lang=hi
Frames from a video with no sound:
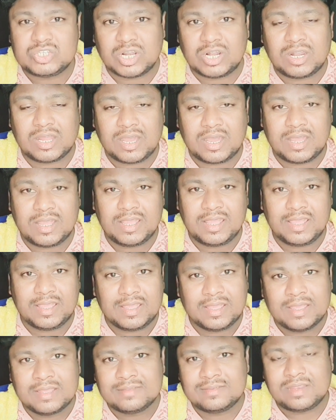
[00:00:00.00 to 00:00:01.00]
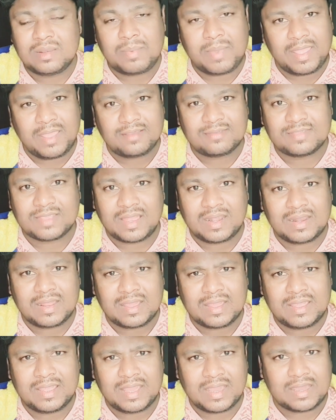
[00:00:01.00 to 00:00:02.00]
चल रहा है सिर्फ एक साल
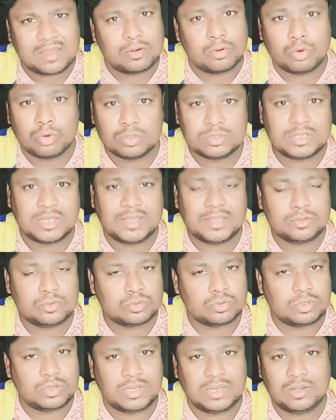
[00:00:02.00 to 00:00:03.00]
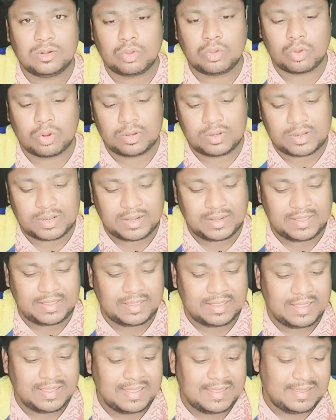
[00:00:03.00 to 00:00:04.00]
का ही अगर होता है तो डील
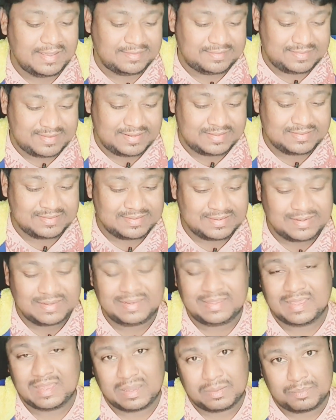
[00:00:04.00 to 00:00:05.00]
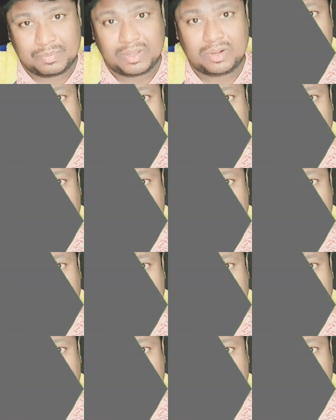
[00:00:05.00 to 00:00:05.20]
कॉन्ट्रैक्ट एक्सटेंशन यहाँ पर